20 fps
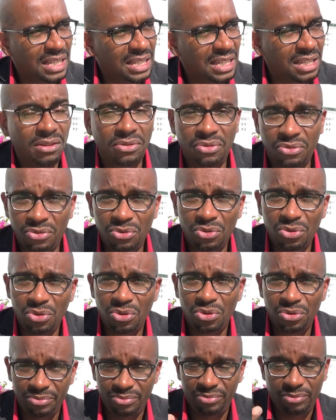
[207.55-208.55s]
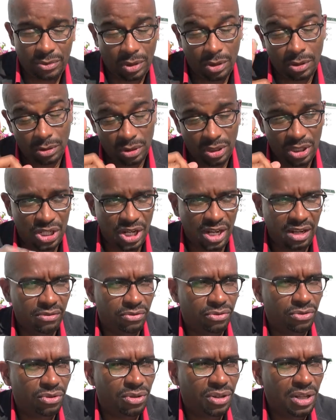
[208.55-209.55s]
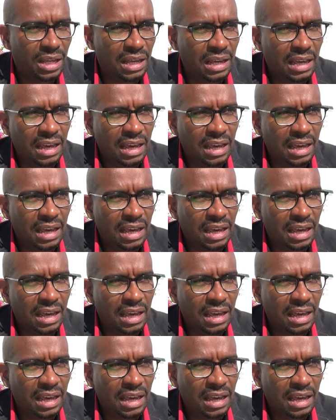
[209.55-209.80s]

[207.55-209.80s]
il faut, déjà il faut,